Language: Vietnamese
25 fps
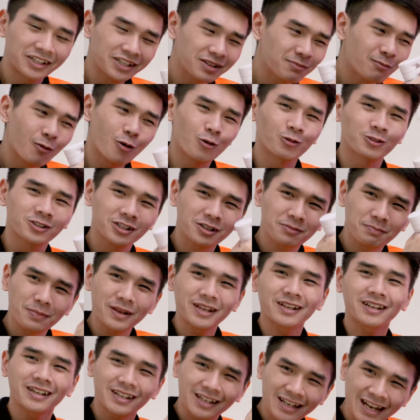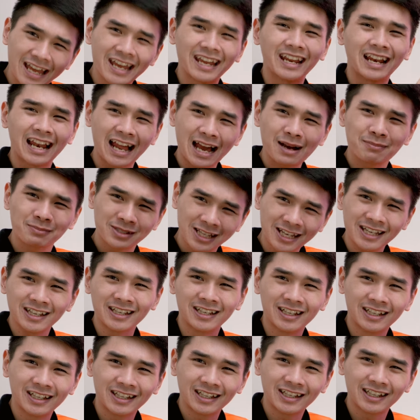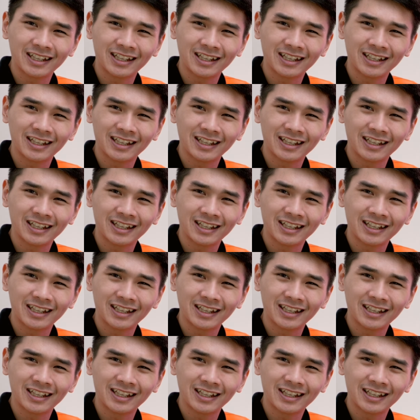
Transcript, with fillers: Gimbal giữ pin để làm gì?